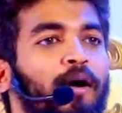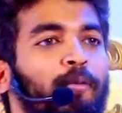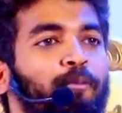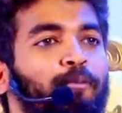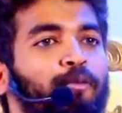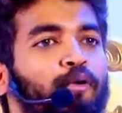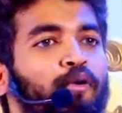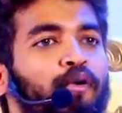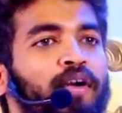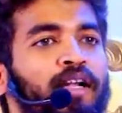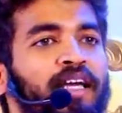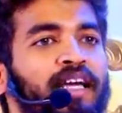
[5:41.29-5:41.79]

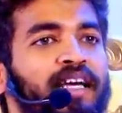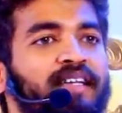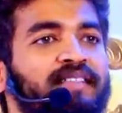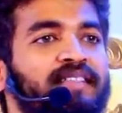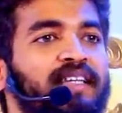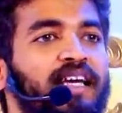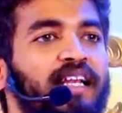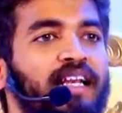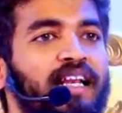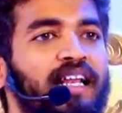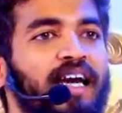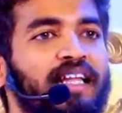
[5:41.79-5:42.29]
புண்ணிய
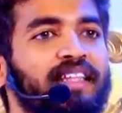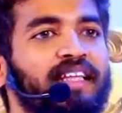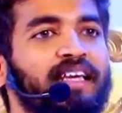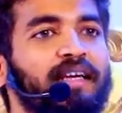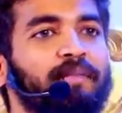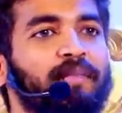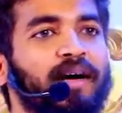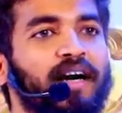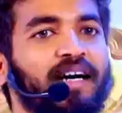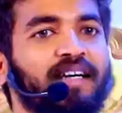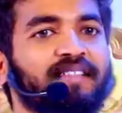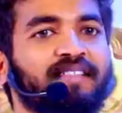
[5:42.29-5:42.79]
செயல்கள்
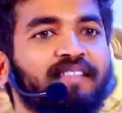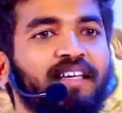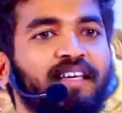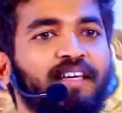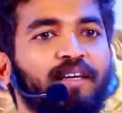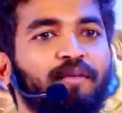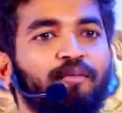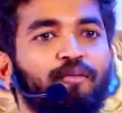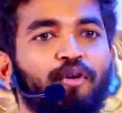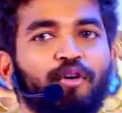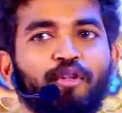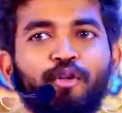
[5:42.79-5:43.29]
அதிகமாக
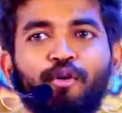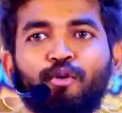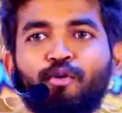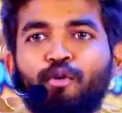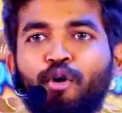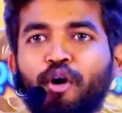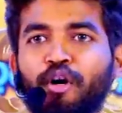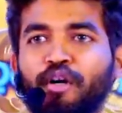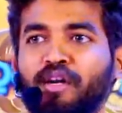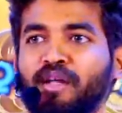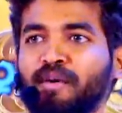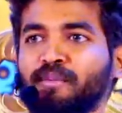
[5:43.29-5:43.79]
செய்யும்போது
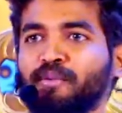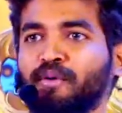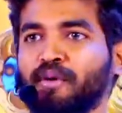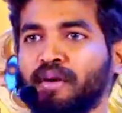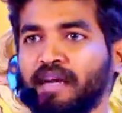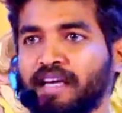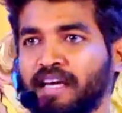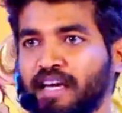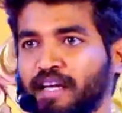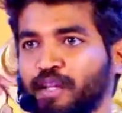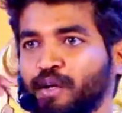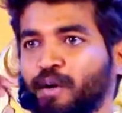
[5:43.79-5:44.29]
ரோட்டில் போகிற
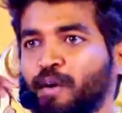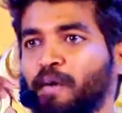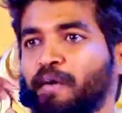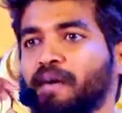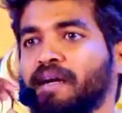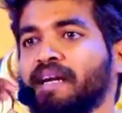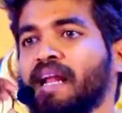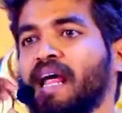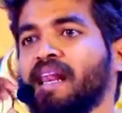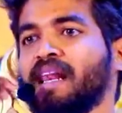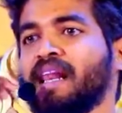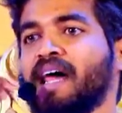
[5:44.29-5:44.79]
ஏதோ ஒரு
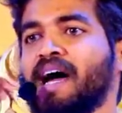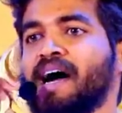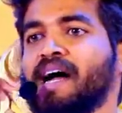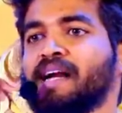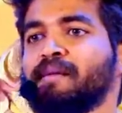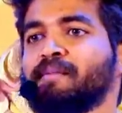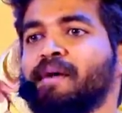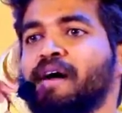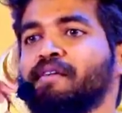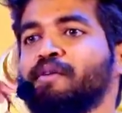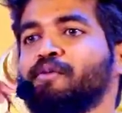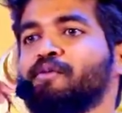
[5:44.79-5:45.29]
நல்ல
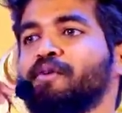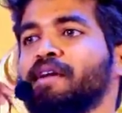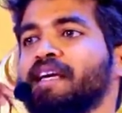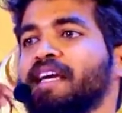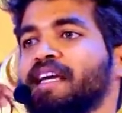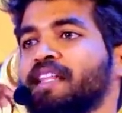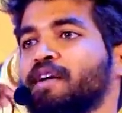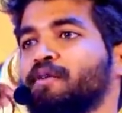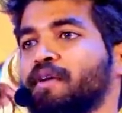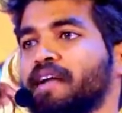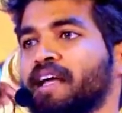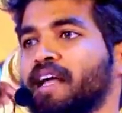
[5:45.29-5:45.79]
ஆன்மாவே உங்களுக்கு
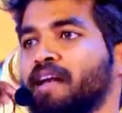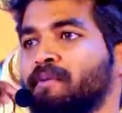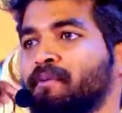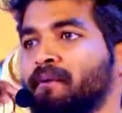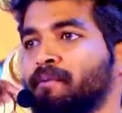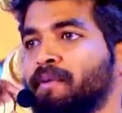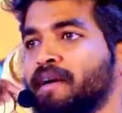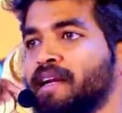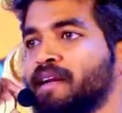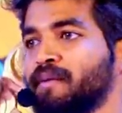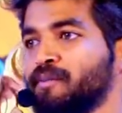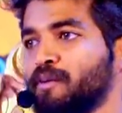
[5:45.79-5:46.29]
ஏதோ ஒரு ஹெல்ப்
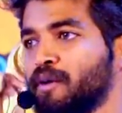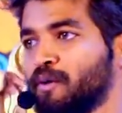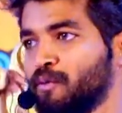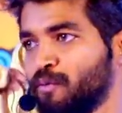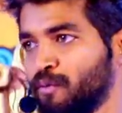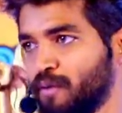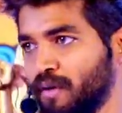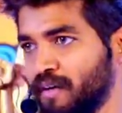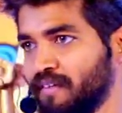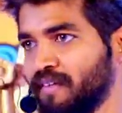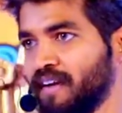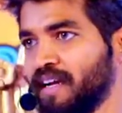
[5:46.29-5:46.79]
பண்ணிட்டு போயிடும்
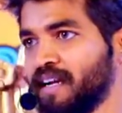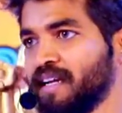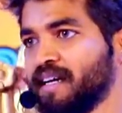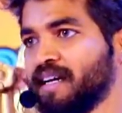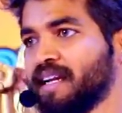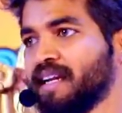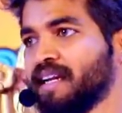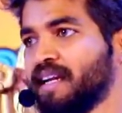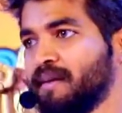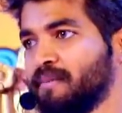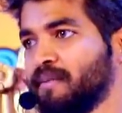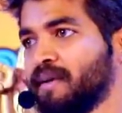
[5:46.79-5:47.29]
உங்களுக்கு வேணுங்கிற
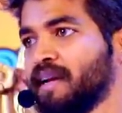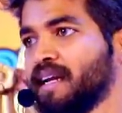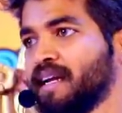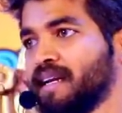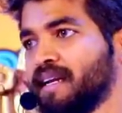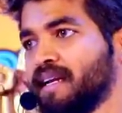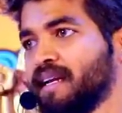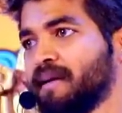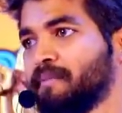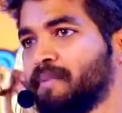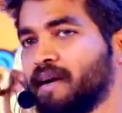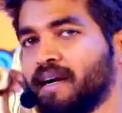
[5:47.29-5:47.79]
ஹெல்ப்லாம்
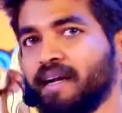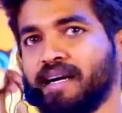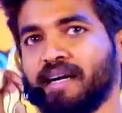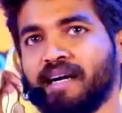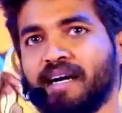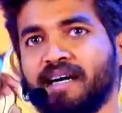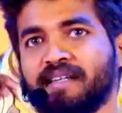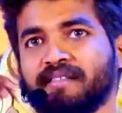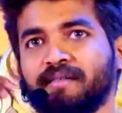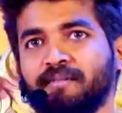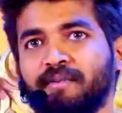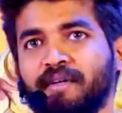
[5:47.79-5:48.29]
என்ன பணம்
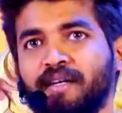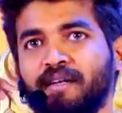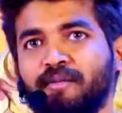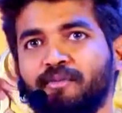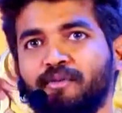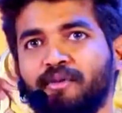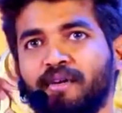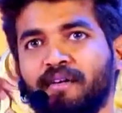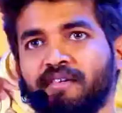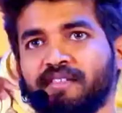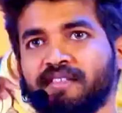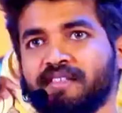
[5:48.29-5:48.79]
காசு பேரு
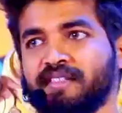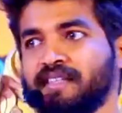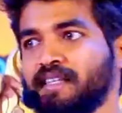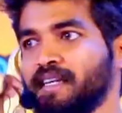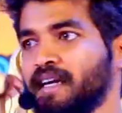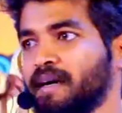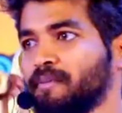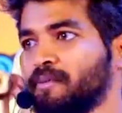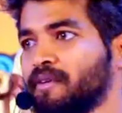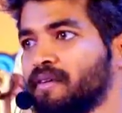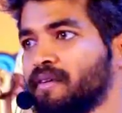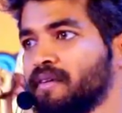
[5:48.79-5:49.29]
புகழ் வசதி
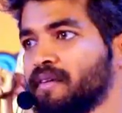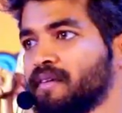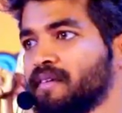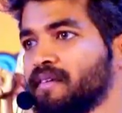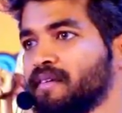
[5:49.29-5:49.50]
அப்புறம்